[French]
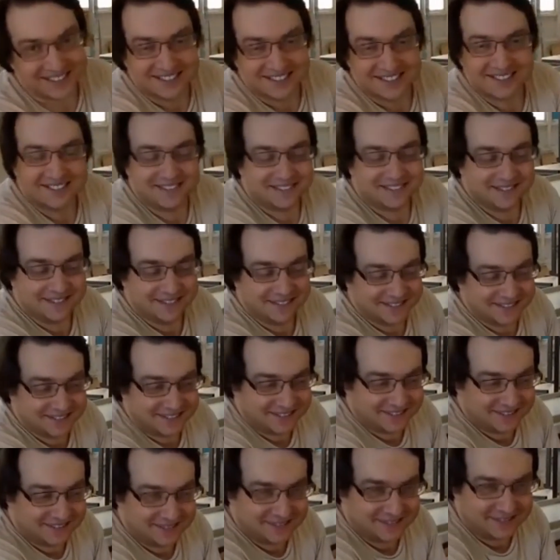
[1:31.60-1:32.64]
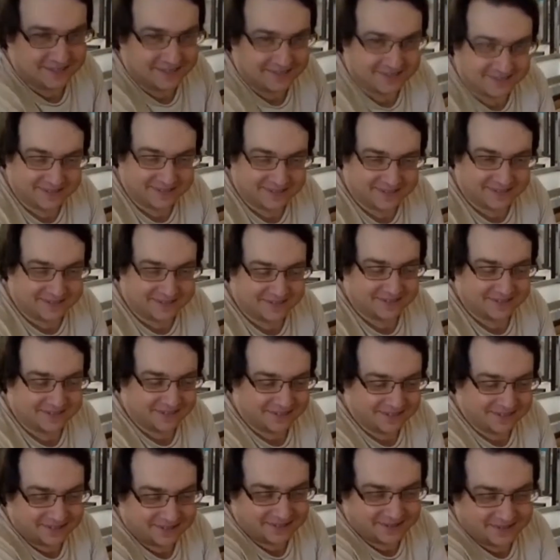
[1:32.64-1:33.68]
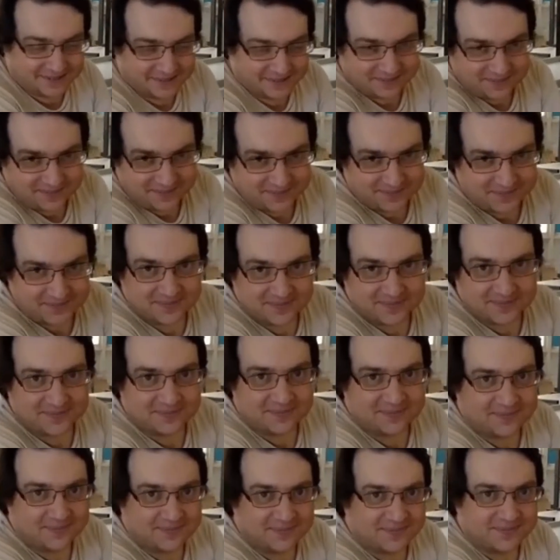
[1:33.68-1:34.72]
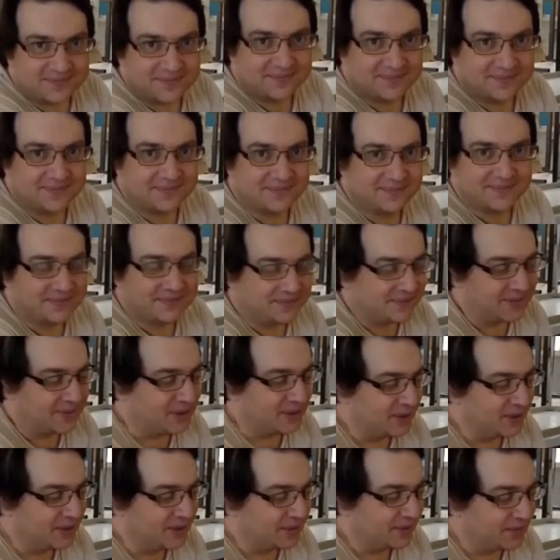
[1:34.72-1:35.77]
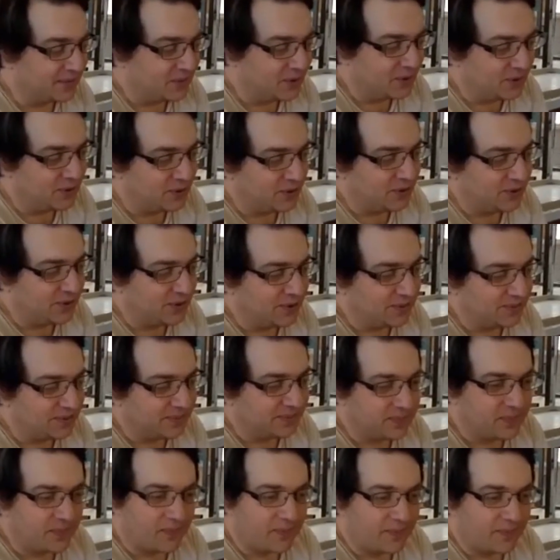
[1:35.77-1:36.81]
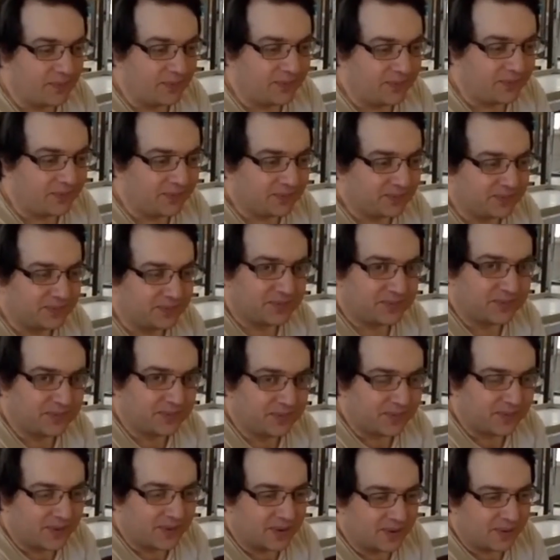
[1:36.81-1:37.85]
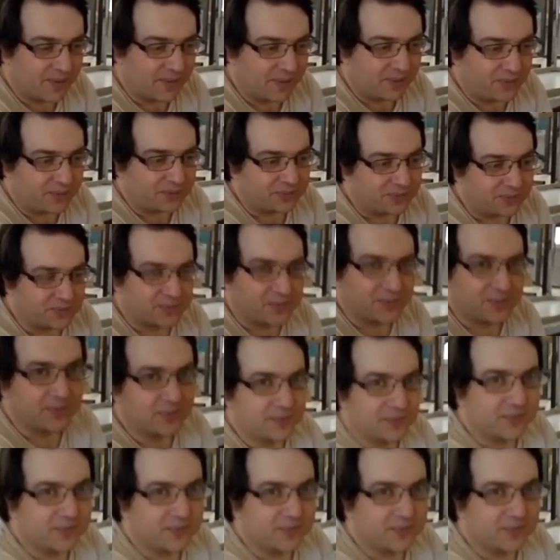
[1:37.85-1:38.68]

connaissez tous sous le nom de Gélios Gikobi, que vous retrouvez donc sur YouTube et sur euh, sa page Facebook aussi. Voilà.